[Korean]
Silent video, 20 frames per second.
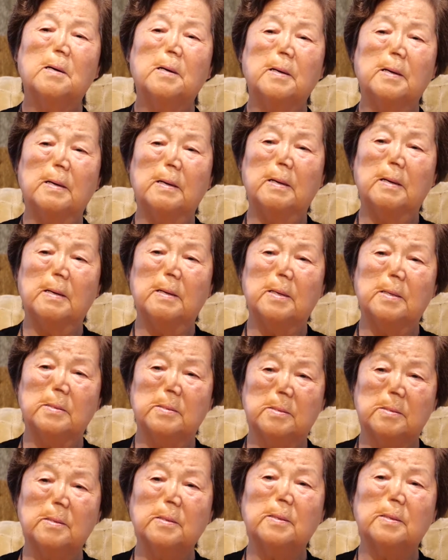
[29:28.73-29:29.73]
예,
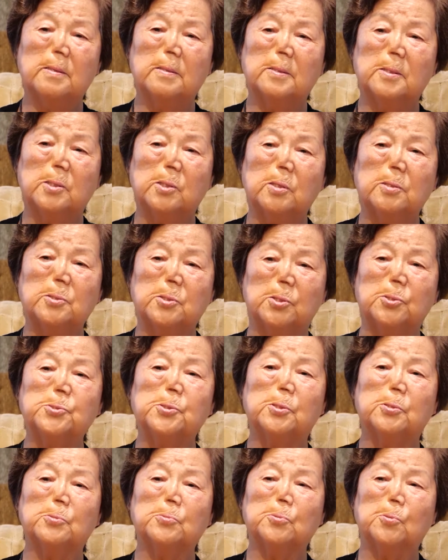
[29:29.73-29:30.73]
예, 그, 그-
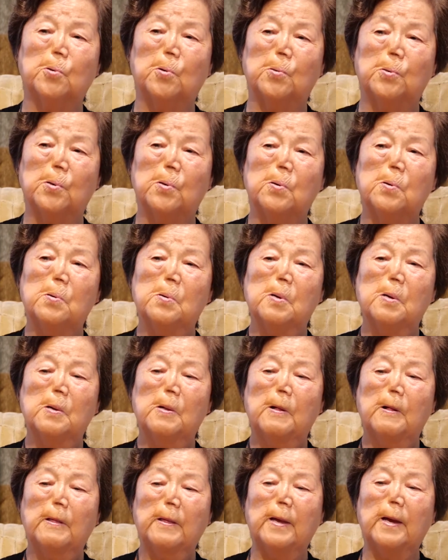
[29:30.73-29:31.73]
정도로
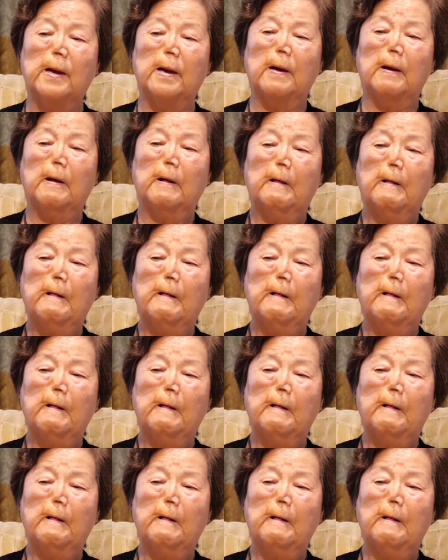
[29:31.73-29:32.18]
음. 예.